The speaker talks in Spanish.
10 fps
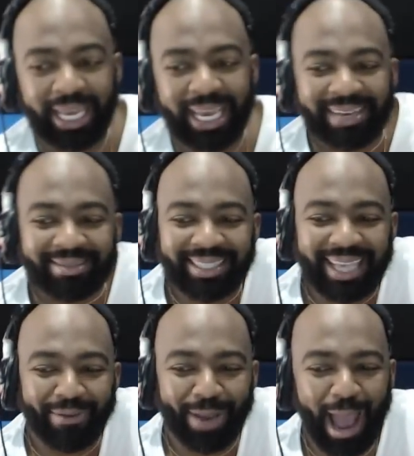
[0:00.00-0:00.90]
se
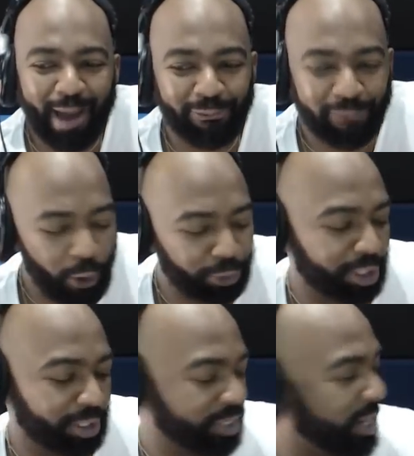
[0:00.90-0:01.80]
ve a Fonny
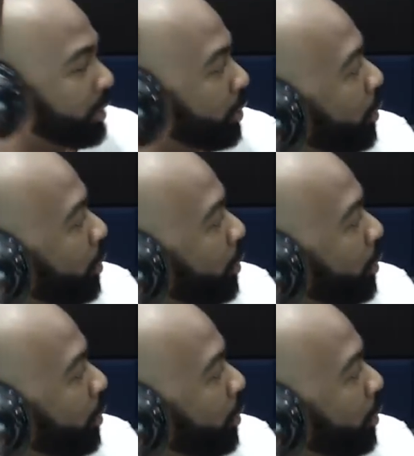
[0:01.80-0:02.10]
diciendo